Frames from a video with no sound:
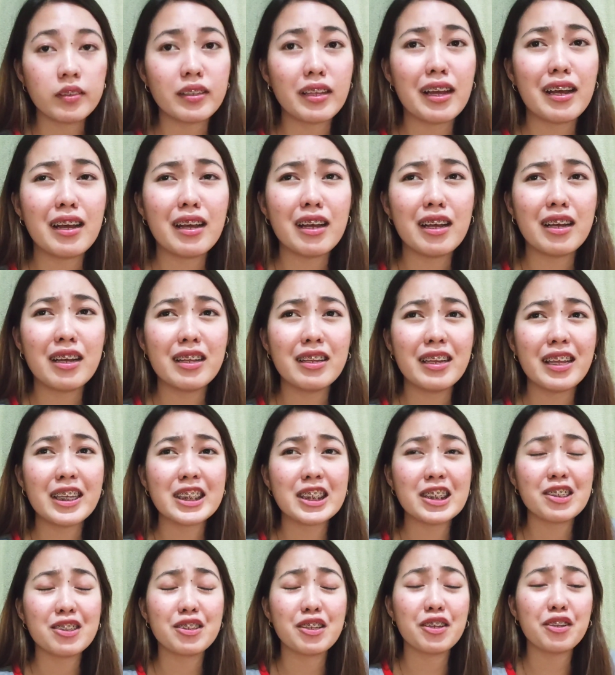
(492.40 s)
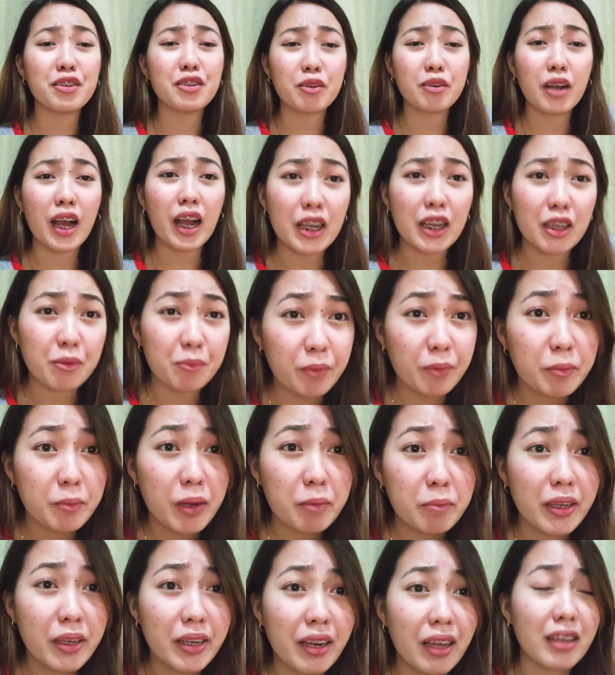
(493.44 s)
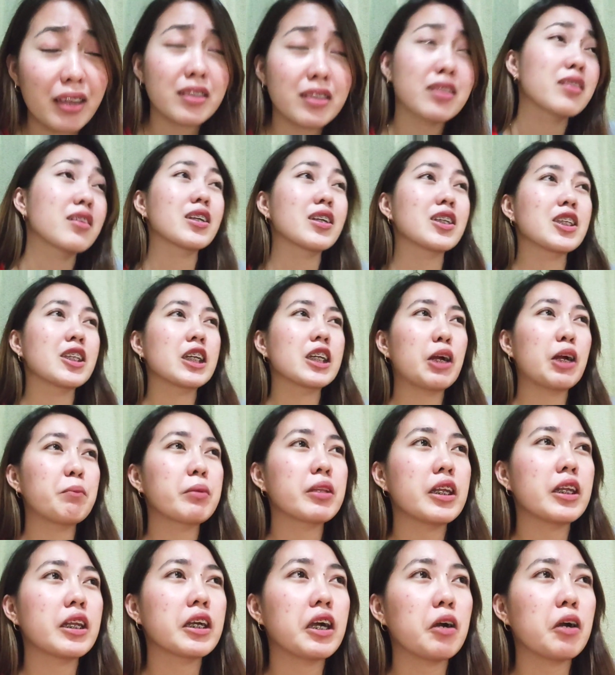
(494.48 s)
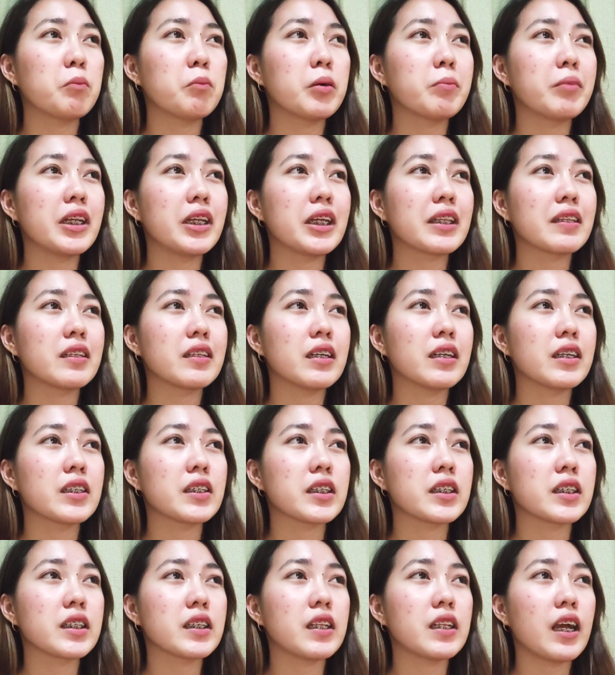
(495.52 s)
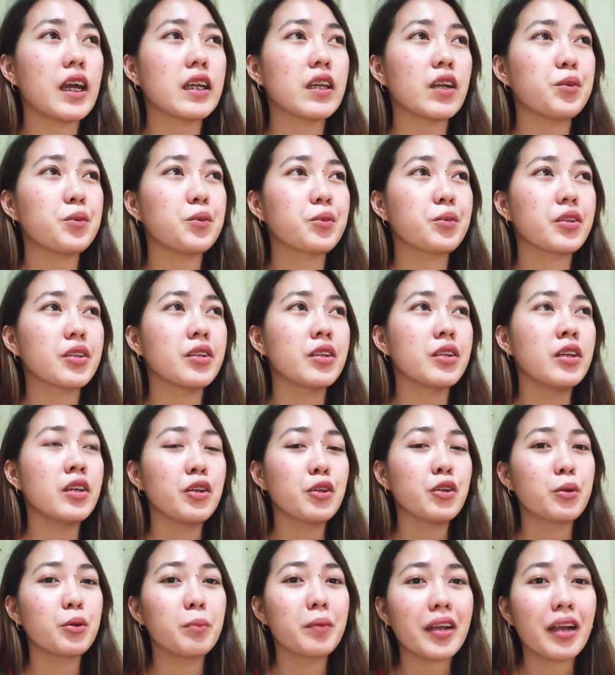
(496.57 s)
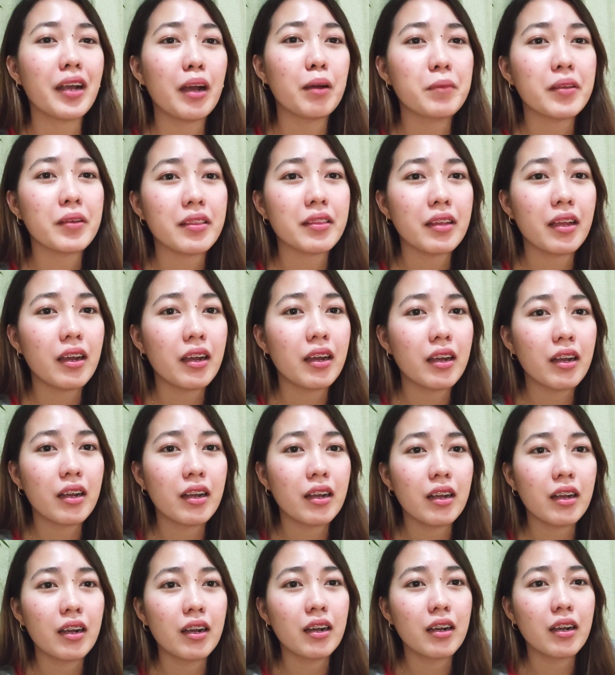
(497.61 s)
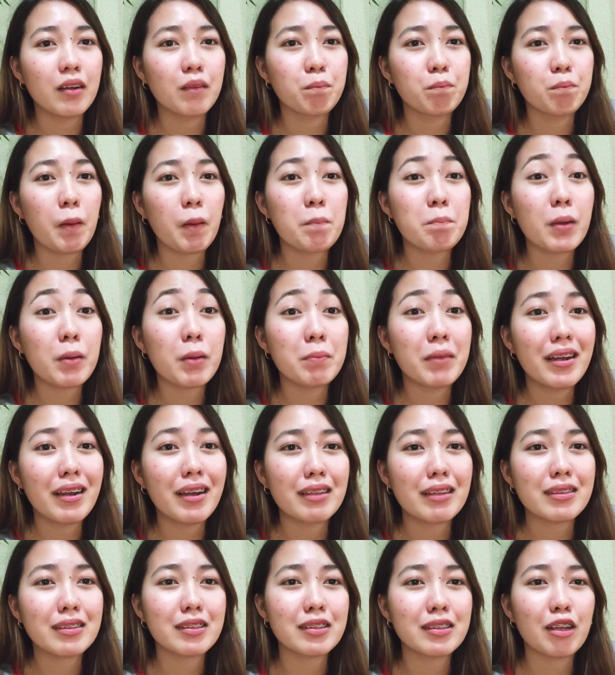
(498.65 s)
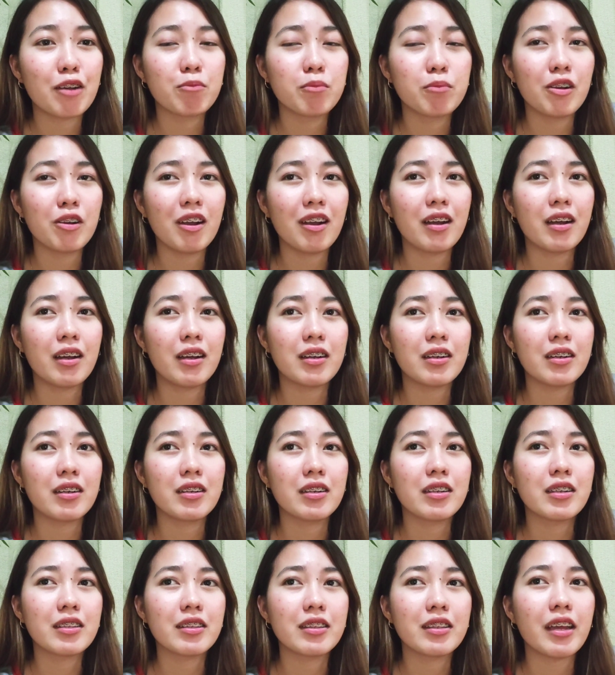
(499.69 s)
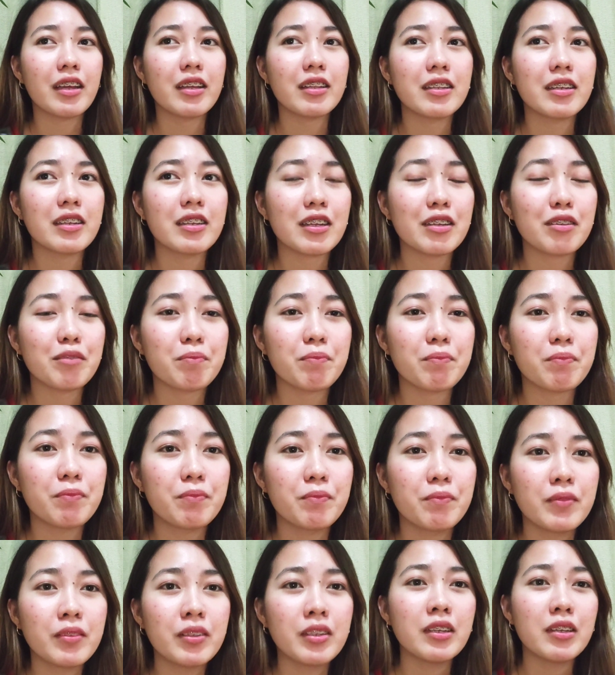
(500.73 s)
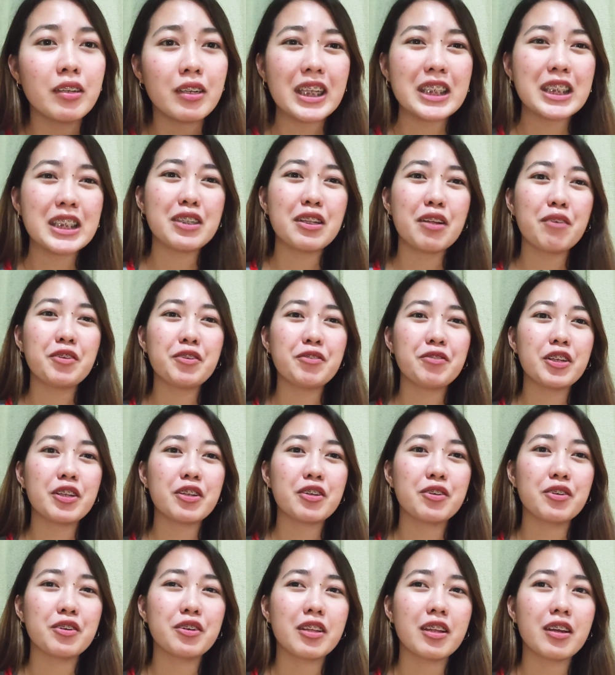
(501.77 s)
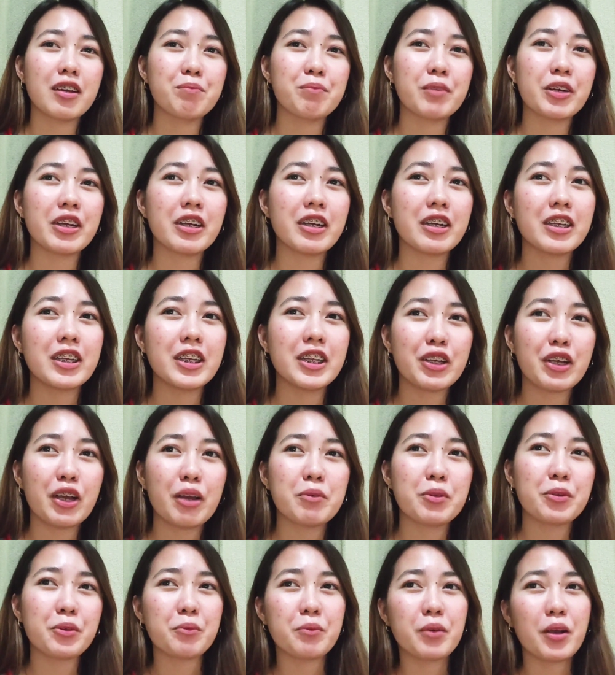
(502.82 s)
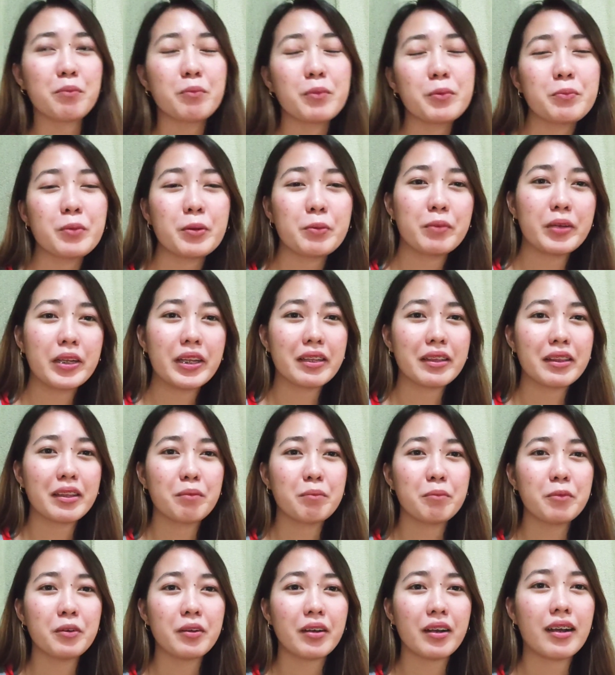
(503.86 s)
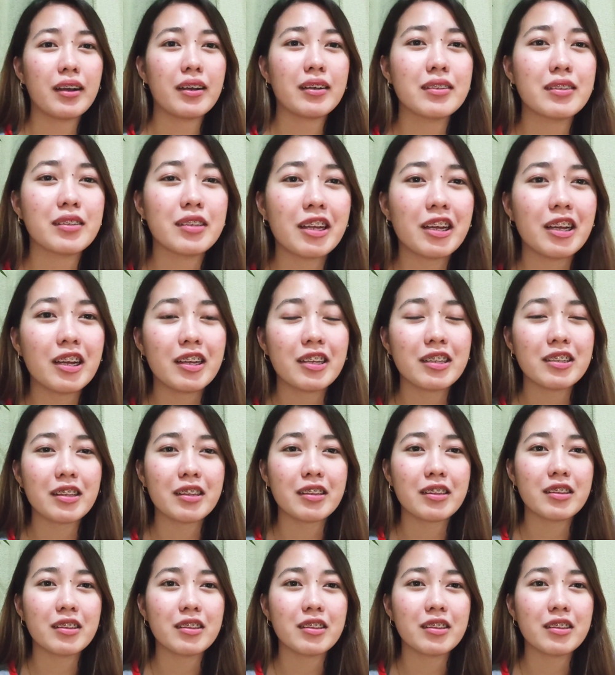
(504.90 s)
na lessen din yung aking pamamalat. Kasi grabe talaga ako mamalat guys. Kasi lagi akong gumagamit ng pampabalat ng muka. Dahil na rin, kasi napipil ko na pagka ginagamit ko mga pampabalat ng muka, na